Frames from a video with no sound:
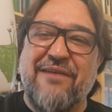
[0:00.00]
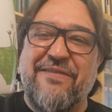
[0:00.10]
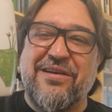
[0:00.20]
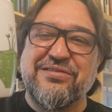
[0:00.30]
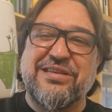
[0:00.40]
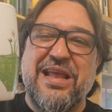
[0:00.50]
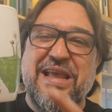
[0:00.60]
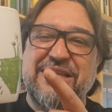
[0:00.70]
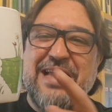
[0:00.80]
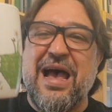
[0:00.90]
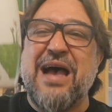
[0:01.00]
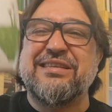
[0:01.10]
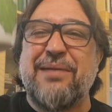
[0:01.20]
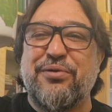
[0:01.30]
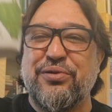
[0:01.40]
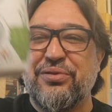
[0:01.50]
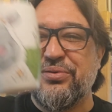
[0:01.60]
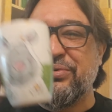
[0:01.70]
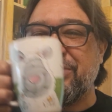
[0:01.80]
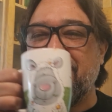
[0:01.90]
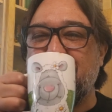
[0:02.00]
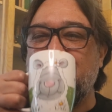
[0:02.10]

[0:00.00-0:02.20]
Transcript: Café con Series. Hasta pronto.